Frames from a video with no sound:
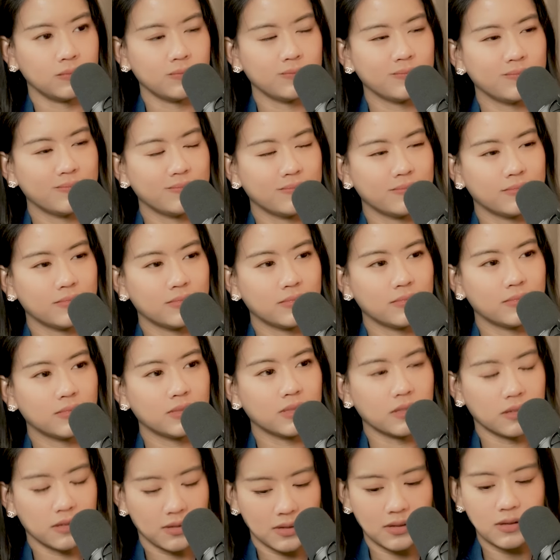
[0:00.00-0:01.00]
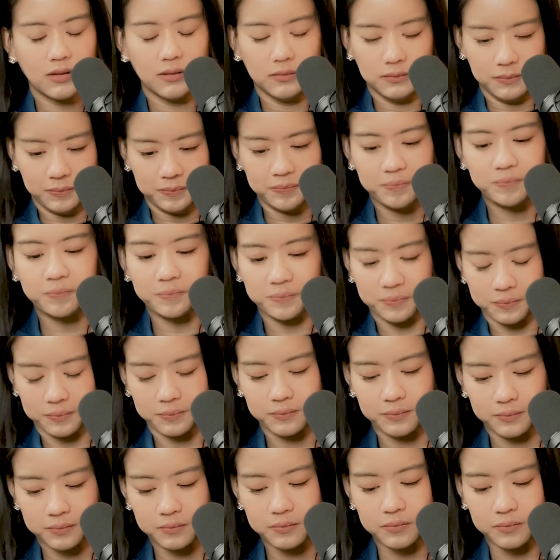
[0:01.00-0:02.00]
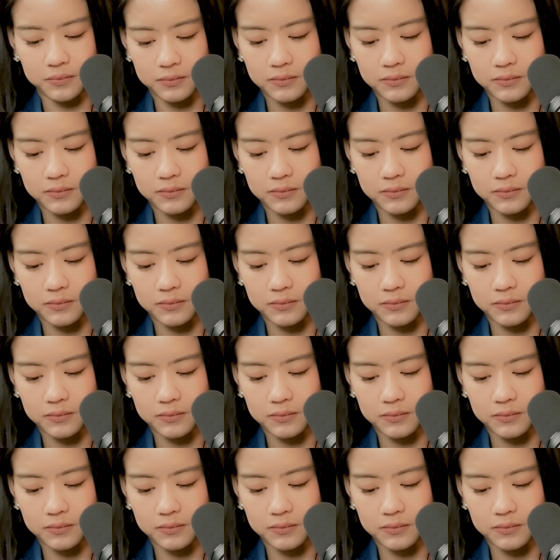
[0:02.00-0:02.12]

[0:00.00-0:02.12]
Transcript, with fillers: เนี่ยมันเป็นสตอรี่ที่